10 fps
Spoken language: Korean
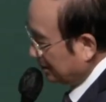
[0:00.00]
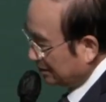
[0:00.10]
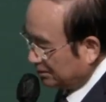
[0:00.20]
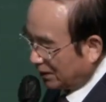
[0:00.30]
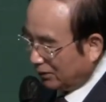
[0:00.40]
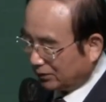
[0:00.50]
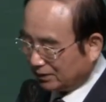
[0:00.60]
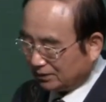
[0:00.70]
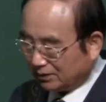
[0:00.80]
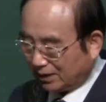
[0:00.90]
끝
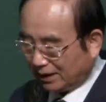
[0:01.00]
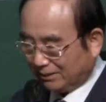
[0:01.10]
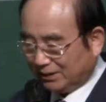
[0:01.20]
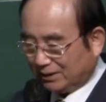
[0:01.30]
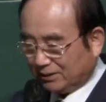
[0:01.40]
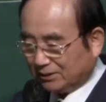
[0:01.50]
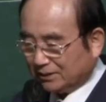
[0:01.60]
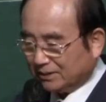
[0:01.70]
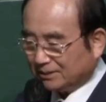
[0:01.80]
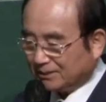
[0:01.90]
바울은요, 아라비아로.
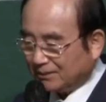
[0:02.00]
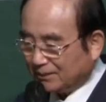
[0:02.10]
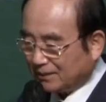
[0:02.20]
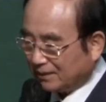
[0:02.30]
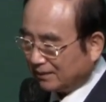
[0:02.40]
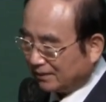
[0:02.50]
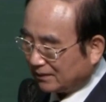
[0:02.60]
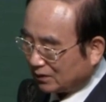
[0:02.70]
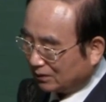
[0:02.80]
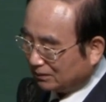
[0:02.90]

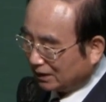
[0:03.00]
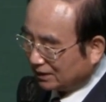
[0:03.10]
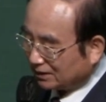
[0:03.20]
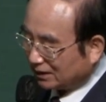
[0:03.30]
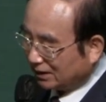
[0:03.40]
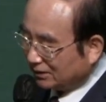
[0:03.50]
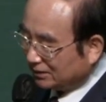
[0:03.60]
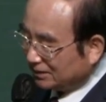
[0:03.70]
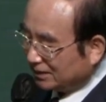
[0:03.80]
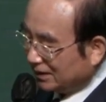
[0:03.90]
정말 그렇잖아요.